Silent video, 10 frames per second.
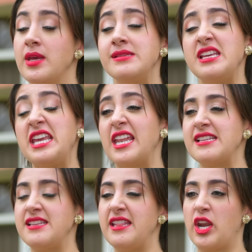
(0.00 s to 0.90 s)
Si
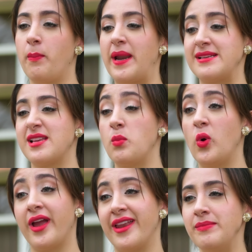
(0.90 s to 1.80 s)
quieres dinero para esa
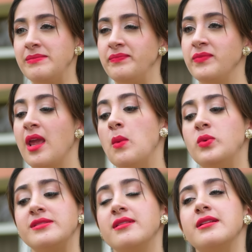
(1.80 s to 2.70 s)
mujer,
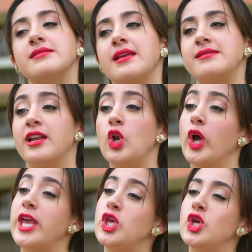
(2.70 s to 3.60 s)
pues tendrás que hacer lo
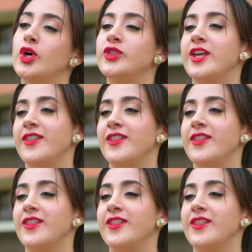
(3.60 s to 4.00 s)
que yo te